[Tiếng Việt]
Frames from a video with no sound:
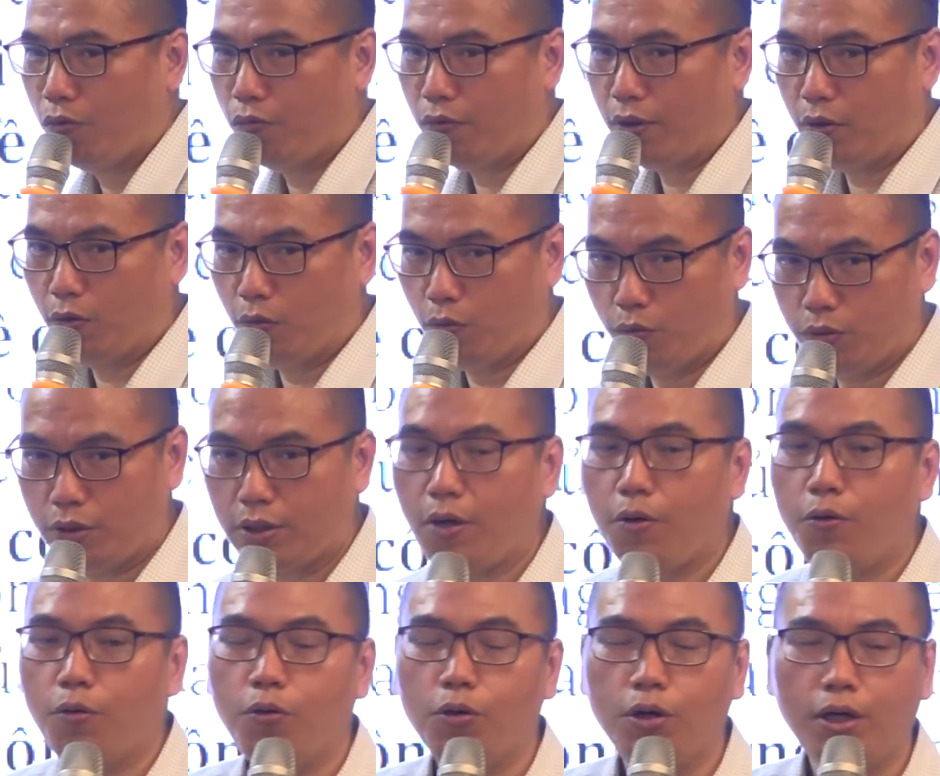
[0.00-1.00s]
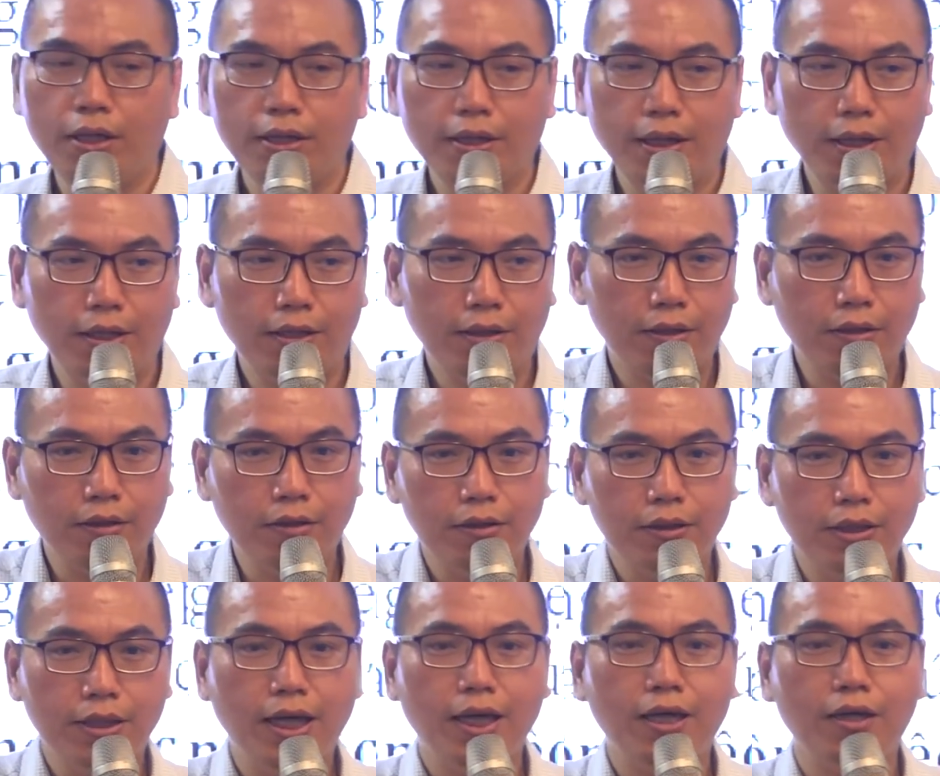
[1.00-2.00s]
và đủ sâu thì tự
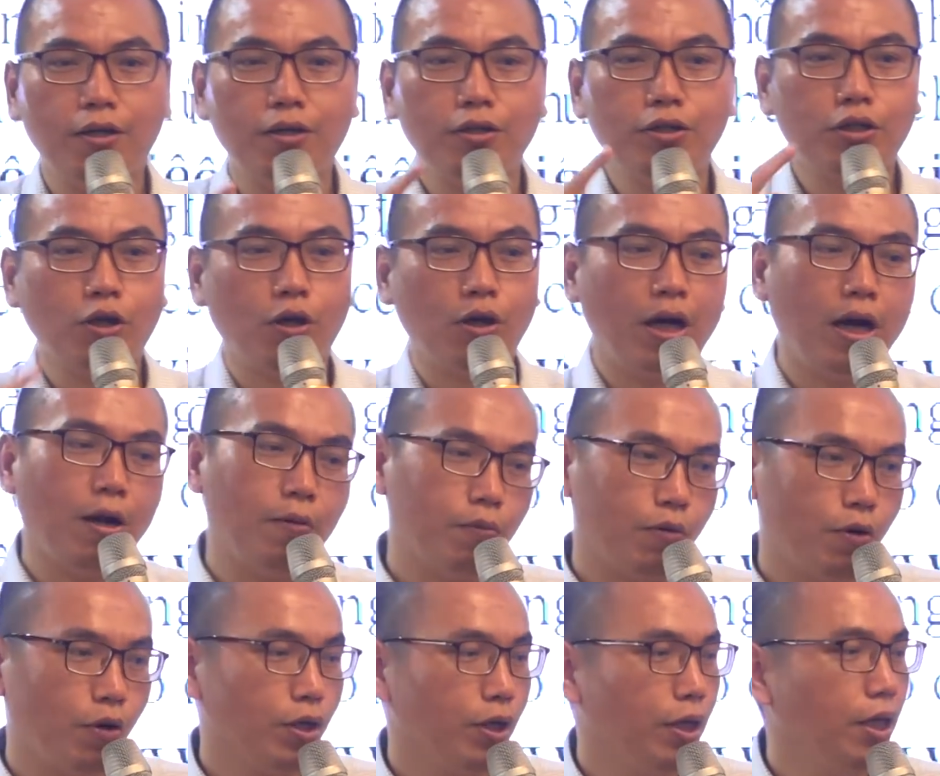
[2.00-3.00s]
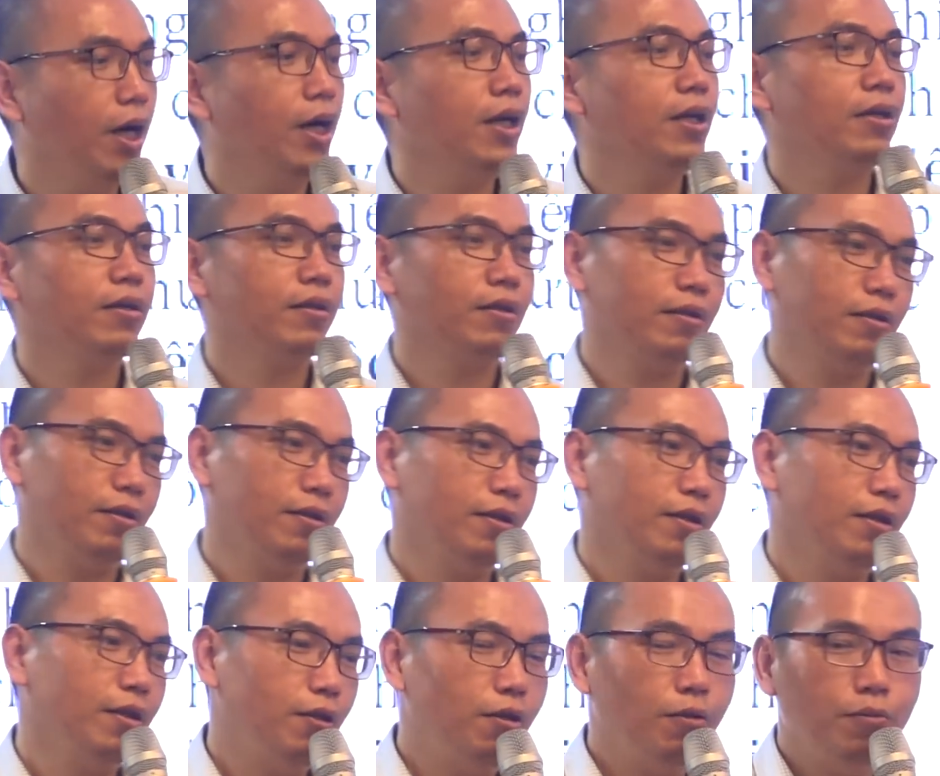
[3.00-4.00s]
nhiên nó chọn lọc con người.
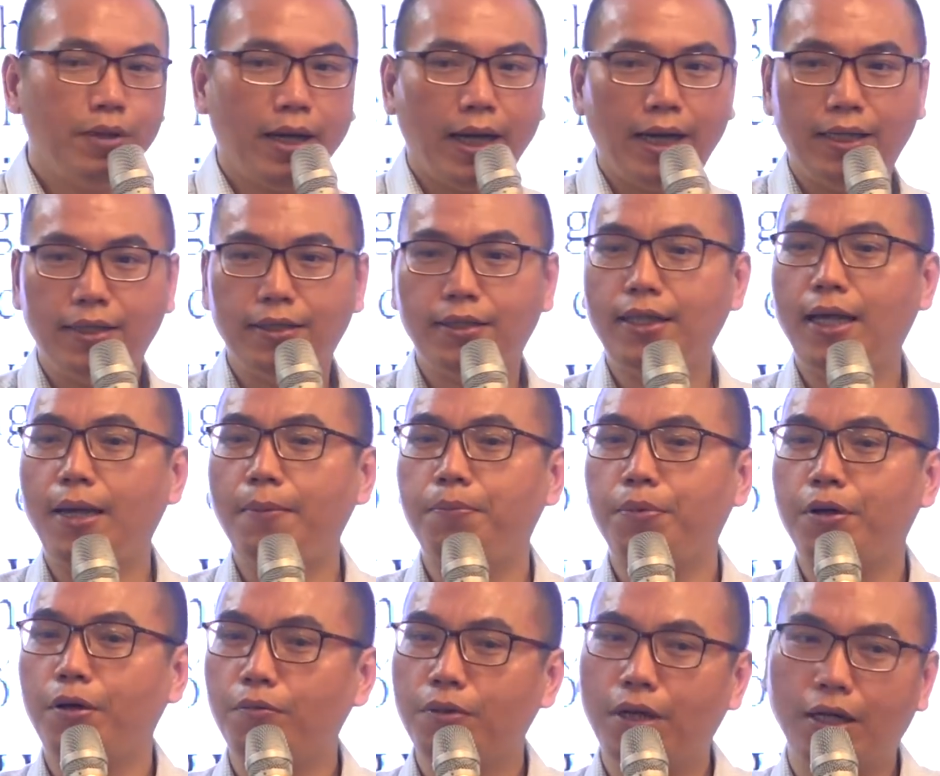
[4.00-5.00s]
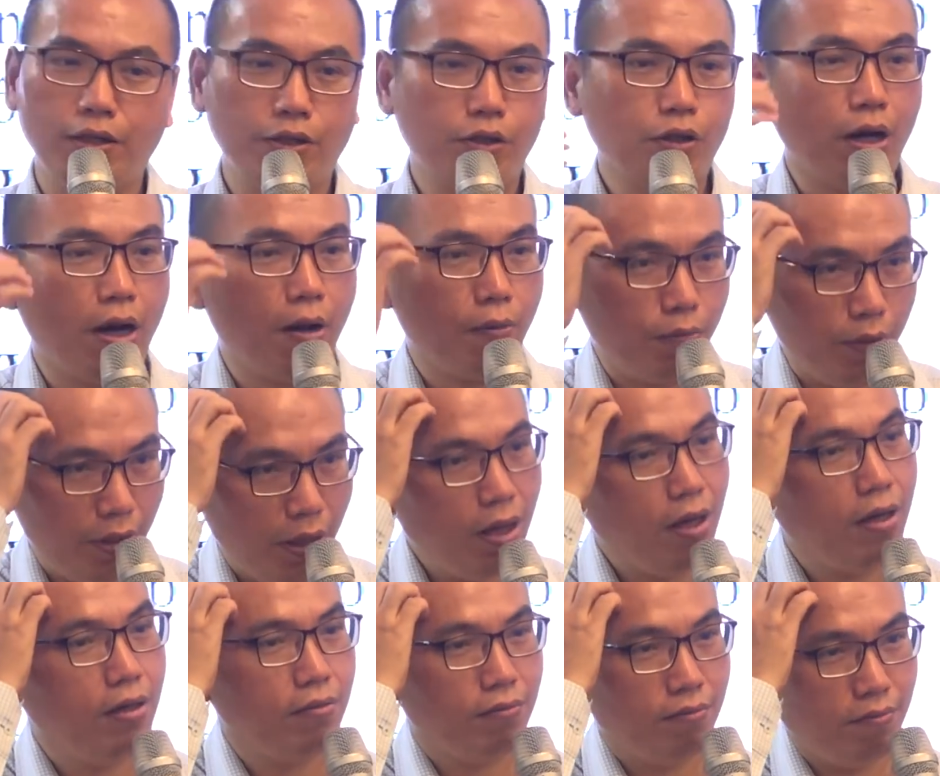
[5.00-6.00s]
Lúc này sếp không cần chọn lọc nữa,
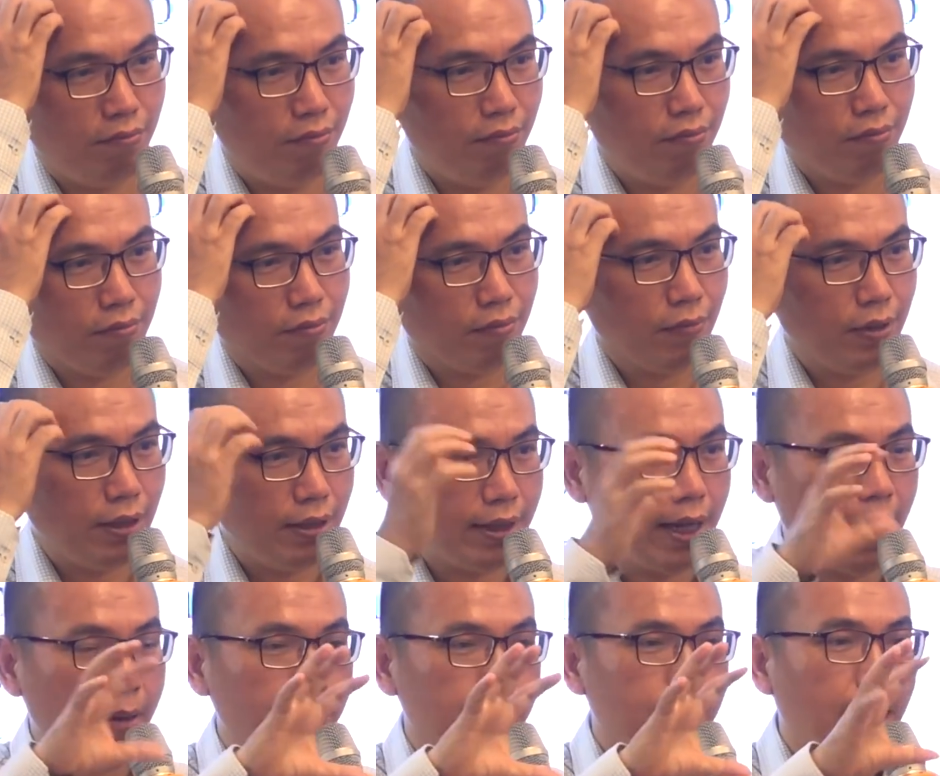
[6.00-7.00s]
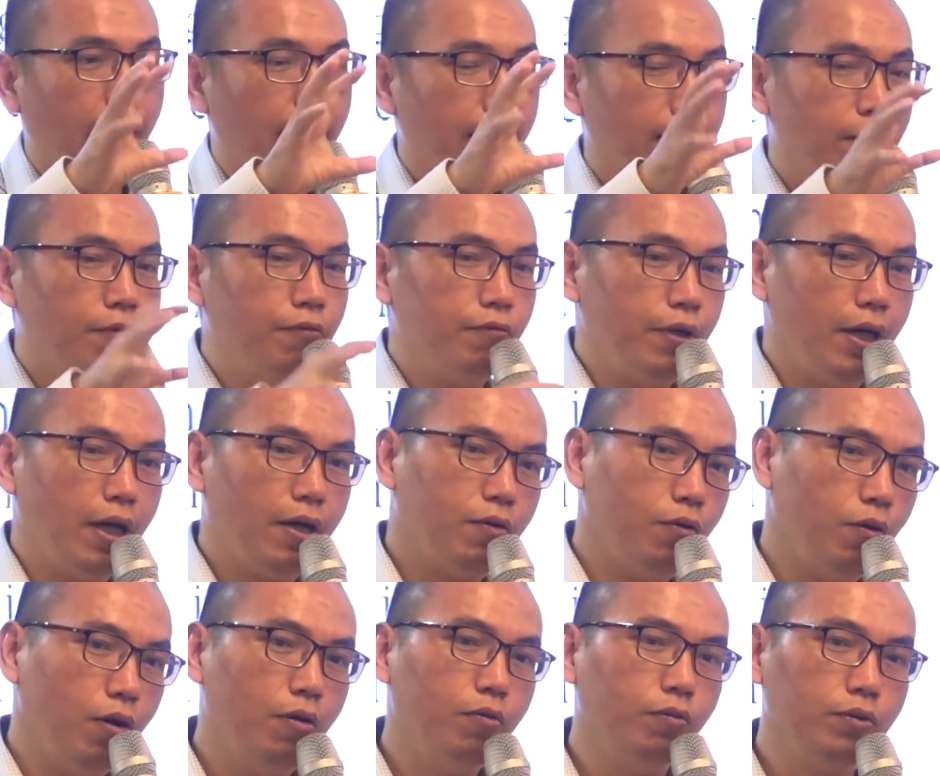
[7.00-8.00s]
giảm tải công việc
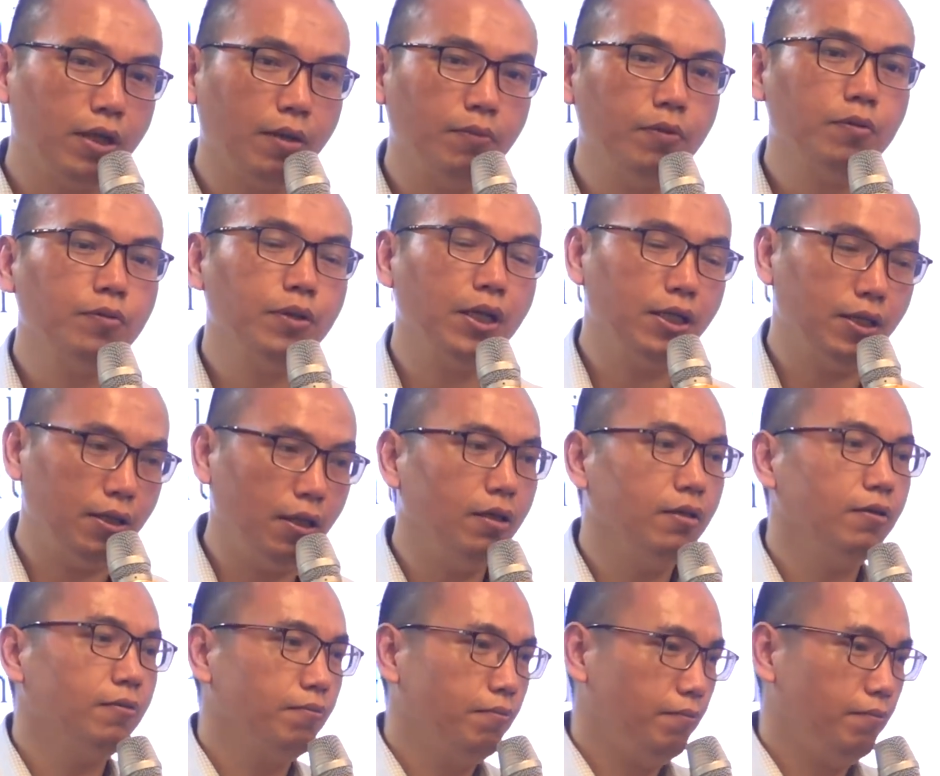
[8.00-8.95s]
của ông giám đốc nhân sự,